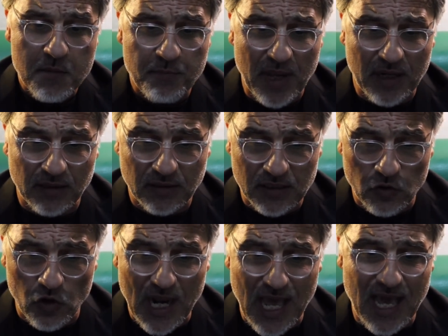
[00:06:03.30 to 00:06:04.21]

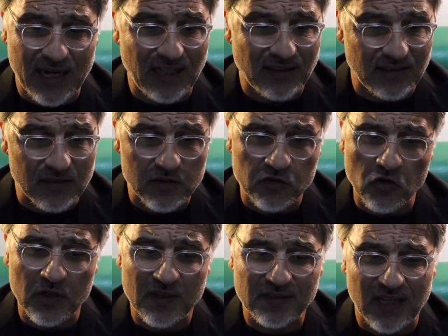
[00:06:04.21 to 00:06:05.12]
Particolare
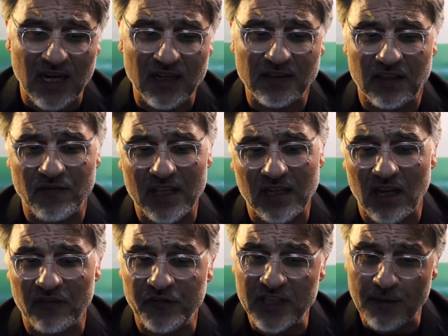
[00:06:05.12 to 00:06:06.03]
attenzione sarà riservata
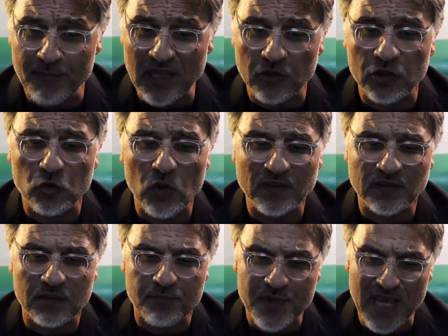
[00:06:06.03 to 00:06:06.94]
all'affidamento di
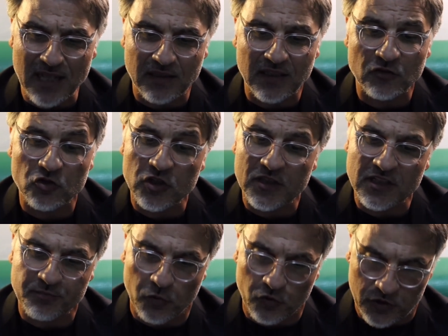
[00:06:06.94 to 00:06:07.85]
questi impianti a società
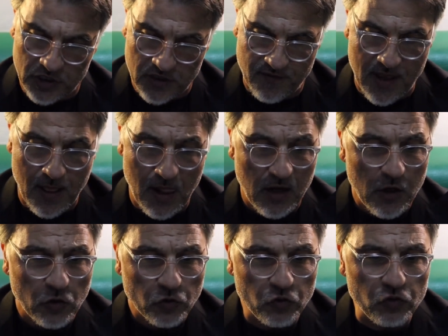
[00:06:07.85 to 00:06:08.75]
sportive.
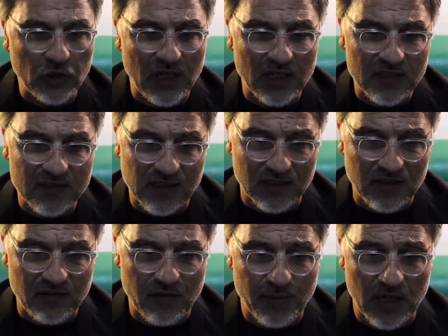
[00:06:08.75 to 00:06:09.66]
Tutte le
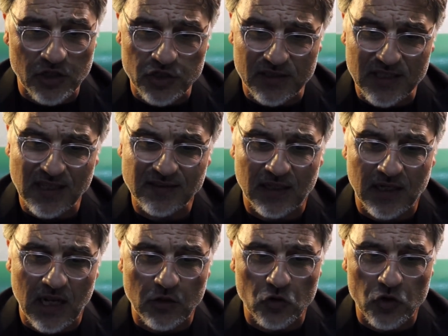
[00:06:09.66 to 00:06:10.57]
iniziative per la città
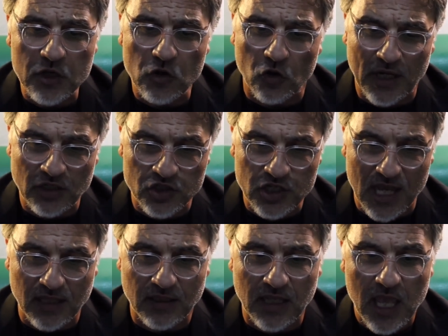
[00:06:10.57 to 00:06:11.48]
saranno
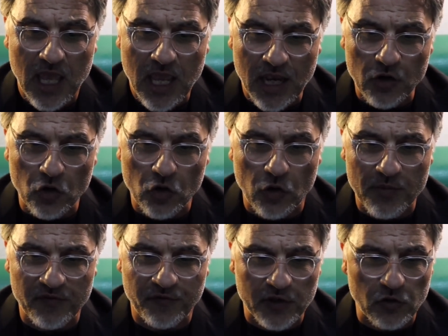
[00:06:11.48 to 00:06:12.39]
incoraggiate e non
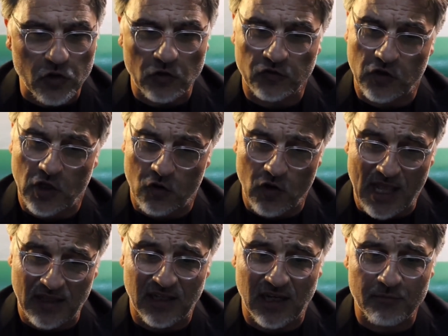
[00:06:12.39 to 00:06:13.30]
come finora
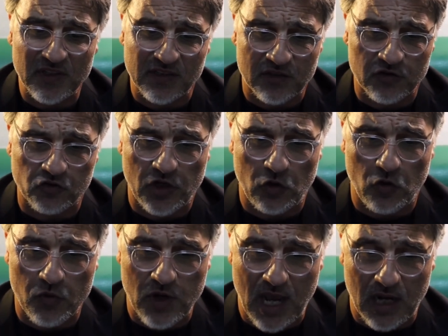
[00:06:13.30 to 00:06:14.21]
ostacolate dall'amministrazione
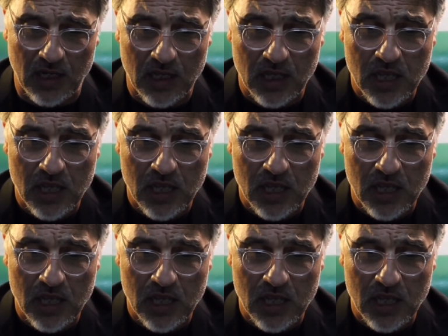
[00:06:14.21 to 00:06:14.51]
comunale,